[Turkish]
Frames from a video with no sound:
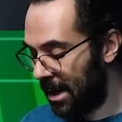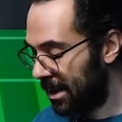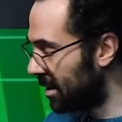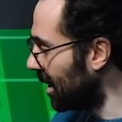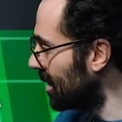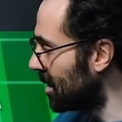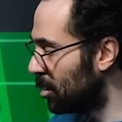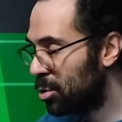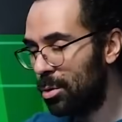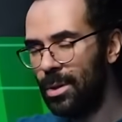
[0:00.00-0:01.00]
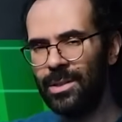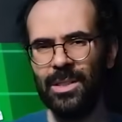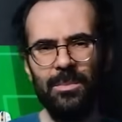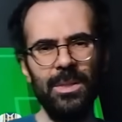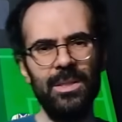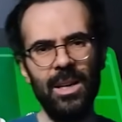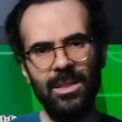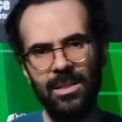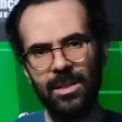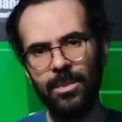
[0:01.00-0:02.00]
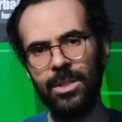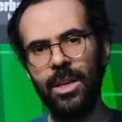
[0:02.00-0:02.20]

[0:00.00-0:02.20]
İşte aslında bu söylediğimiz, yazdığımız